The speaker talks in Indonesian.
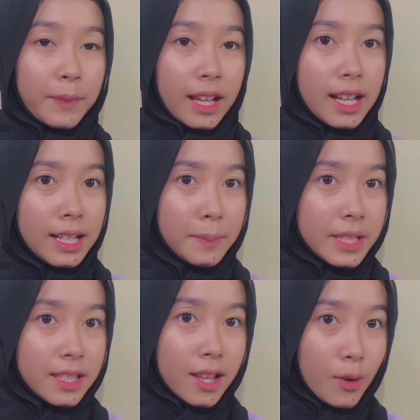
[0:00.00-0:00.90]
Kalian
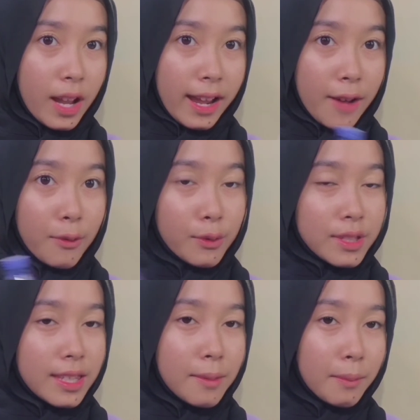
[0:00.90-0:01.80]
pasti tahu lah ya
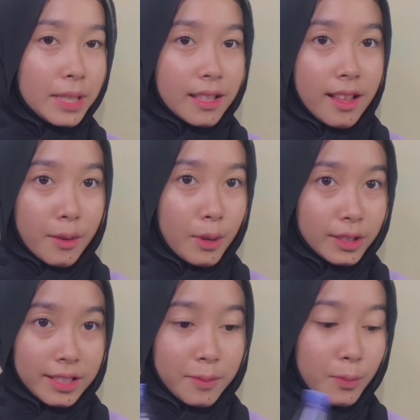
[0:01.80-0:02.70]
fungsi micellar
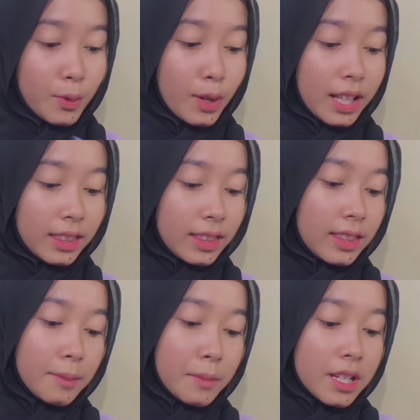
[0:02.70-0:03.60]
water buat
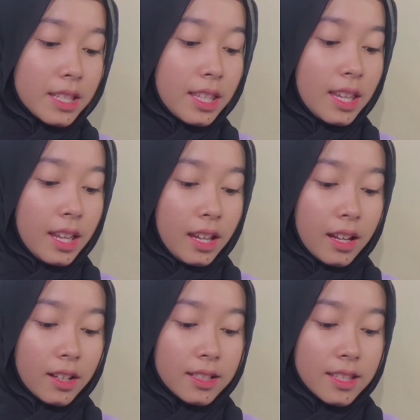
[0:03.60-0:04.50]

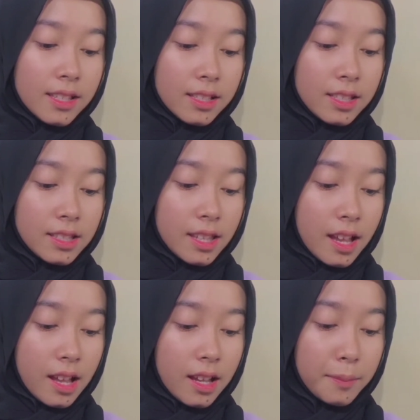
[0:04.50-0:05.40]
bersihin sisa-sisa